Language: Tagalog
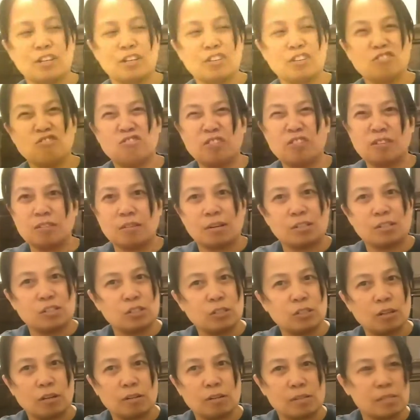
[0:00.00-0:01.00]
Ingit lang
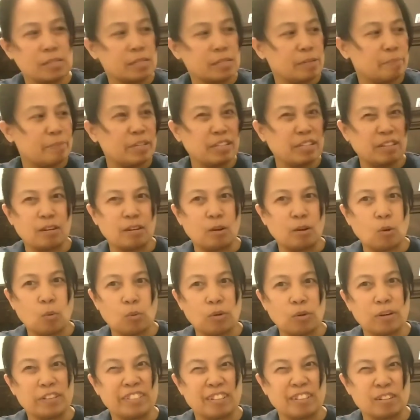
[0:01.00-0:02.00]
siya kasi binigyan
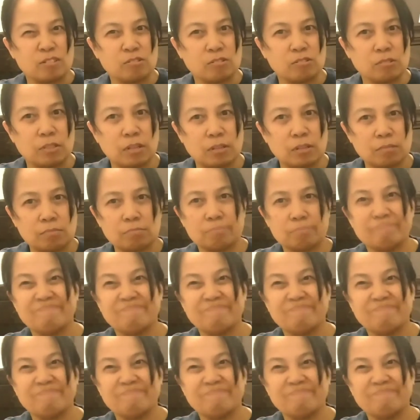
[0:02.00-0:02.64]
ako. Duh.